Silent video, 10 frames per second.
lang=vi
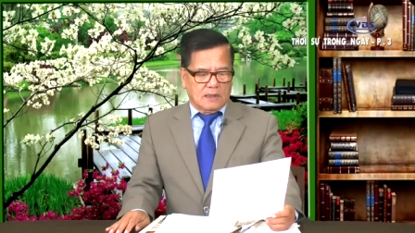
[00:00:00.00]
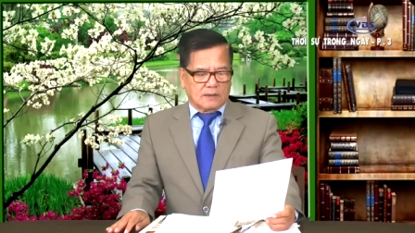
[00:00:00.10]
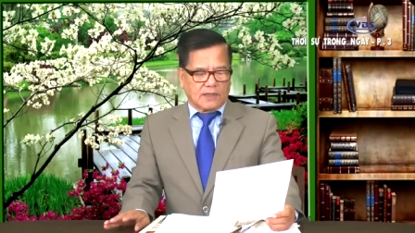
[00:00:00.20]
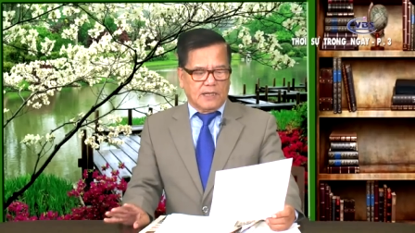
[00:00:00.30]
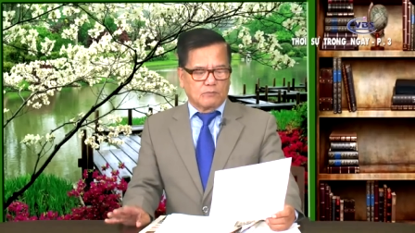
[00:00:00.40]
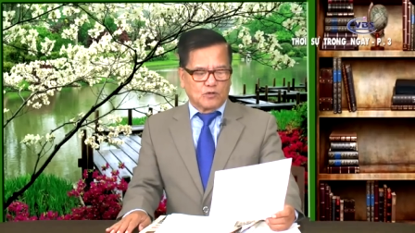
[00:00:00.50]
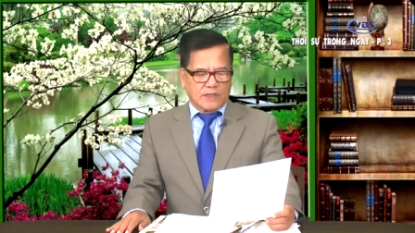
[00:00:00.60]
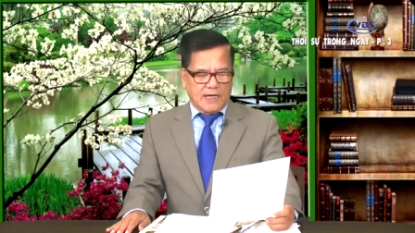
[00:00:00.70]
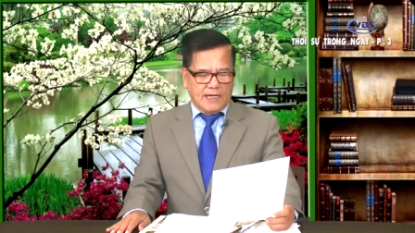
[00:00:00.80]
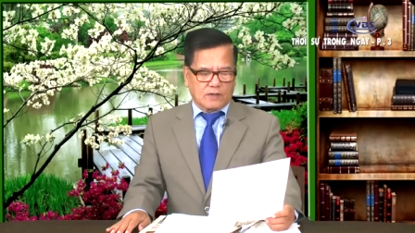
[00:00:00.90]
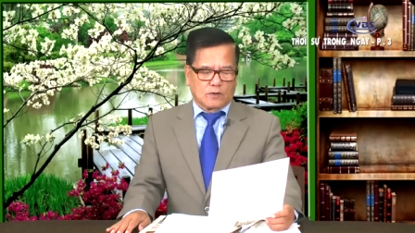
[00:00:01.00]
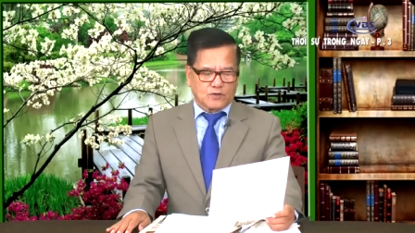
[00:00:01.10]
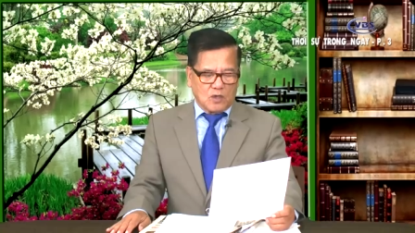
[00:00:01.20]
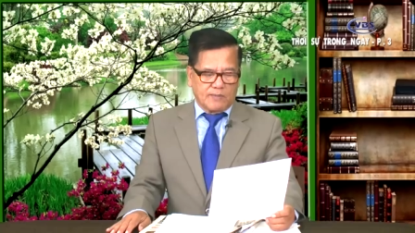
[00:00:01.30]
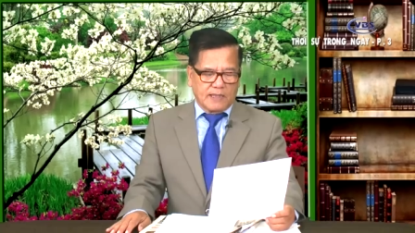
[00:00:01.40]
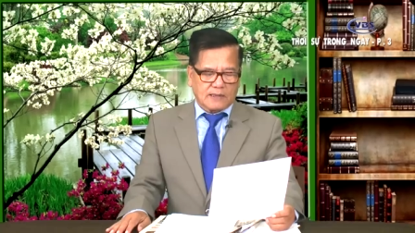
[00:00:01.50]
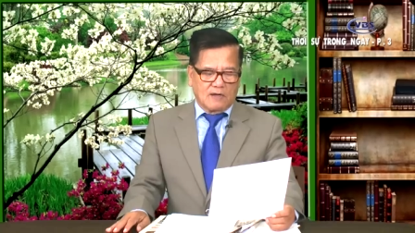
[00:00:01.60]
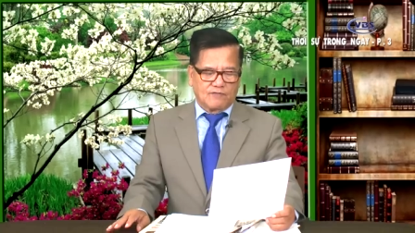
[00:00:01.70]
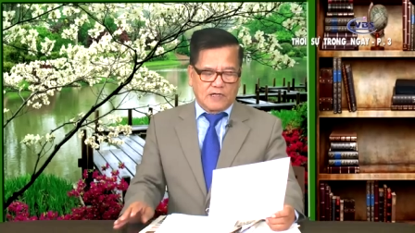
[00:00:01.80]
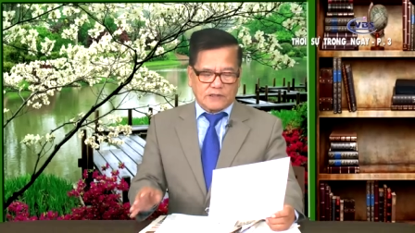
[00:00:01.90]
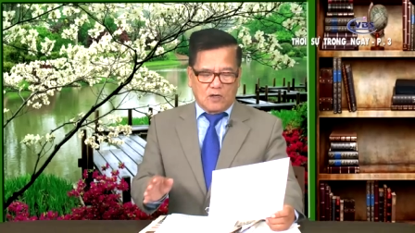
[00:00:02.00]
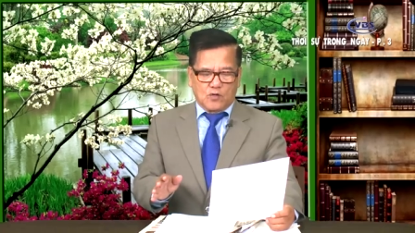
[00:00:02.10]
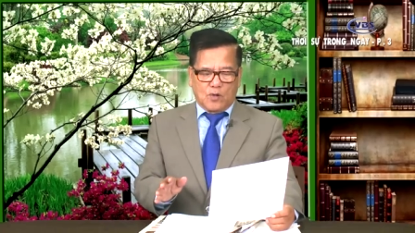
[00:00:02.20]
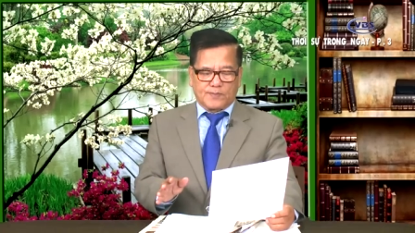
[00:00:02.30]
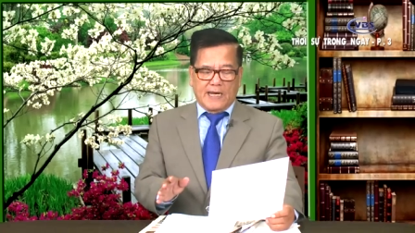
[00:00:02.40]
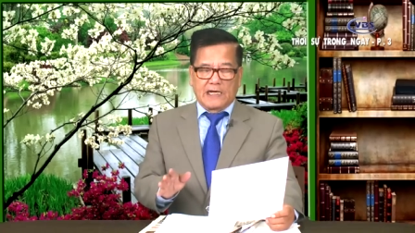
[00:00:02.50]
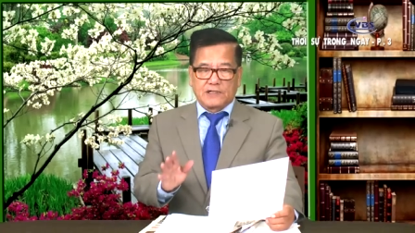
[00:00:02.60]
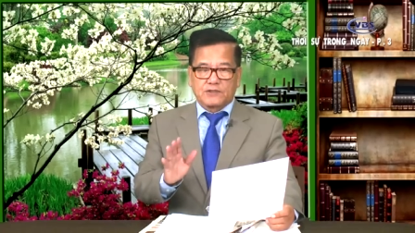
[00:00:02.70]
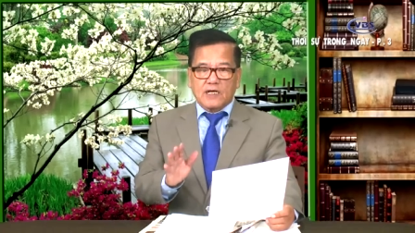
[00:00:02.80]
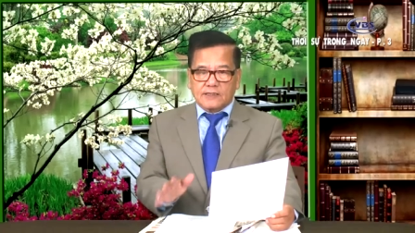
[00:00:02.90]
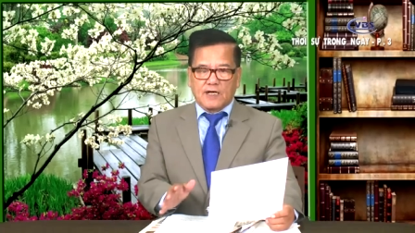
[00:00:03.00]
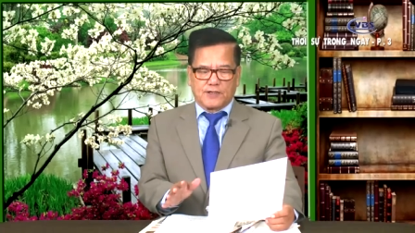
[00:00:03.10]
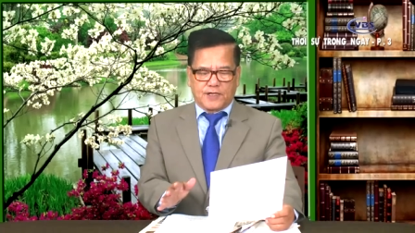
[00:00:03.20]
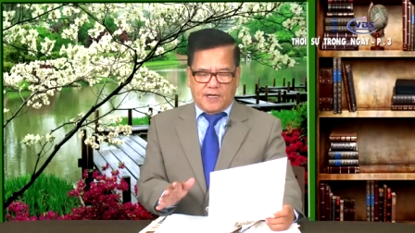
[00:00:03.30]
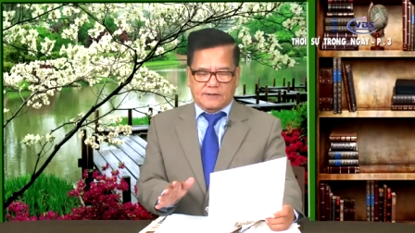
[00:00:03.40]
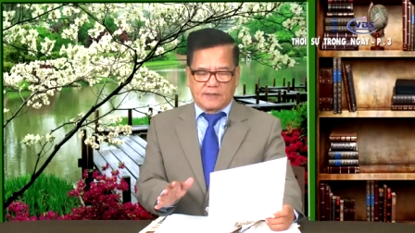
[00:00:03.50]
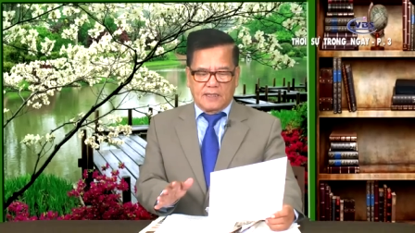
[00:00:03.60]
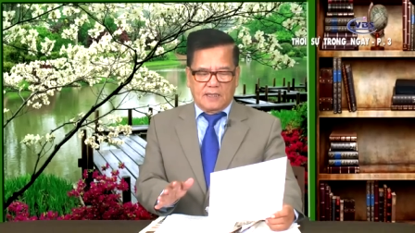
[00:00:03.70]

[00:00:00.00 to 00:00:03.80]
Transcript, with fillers: Tên Mujahid còn cho biết là việc giao nộp này là rất cần thiết